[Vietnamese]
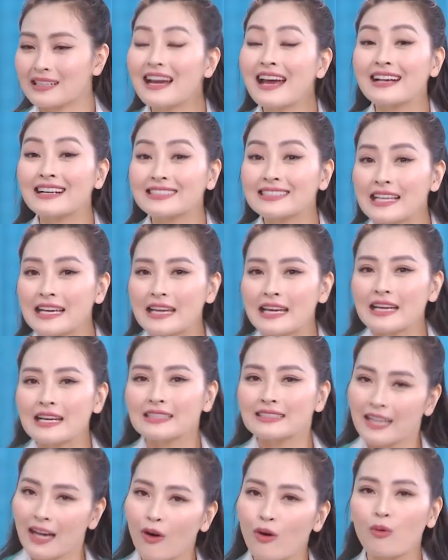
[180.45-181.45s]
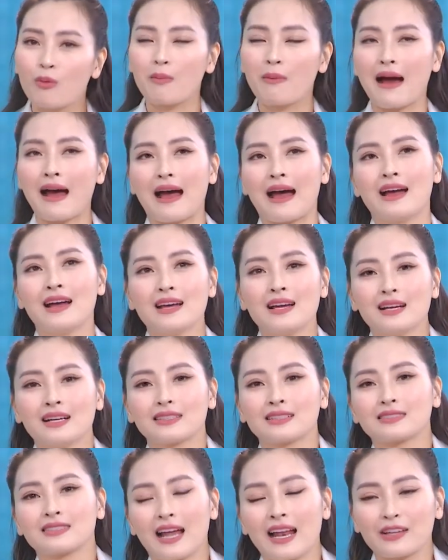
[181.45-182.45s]
nghệ sĩ sau mà
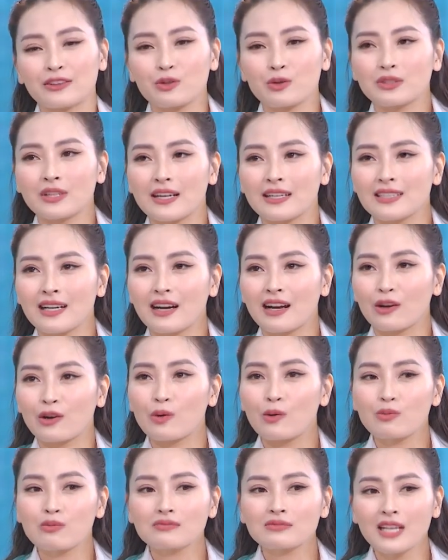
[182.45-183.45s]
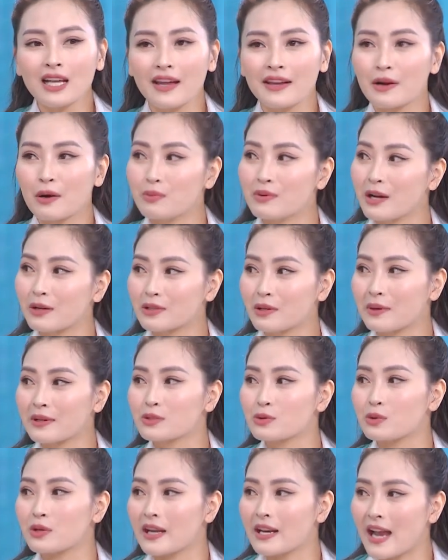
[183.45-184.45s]
thực ra là tôi thấy rằng là cũng rất là đồng điệu trong cái
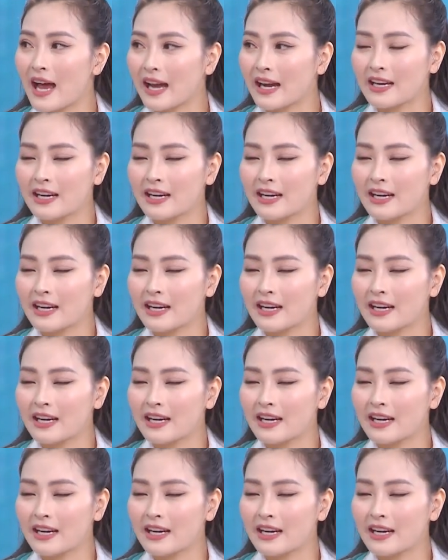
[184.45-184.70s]
chủ đề này.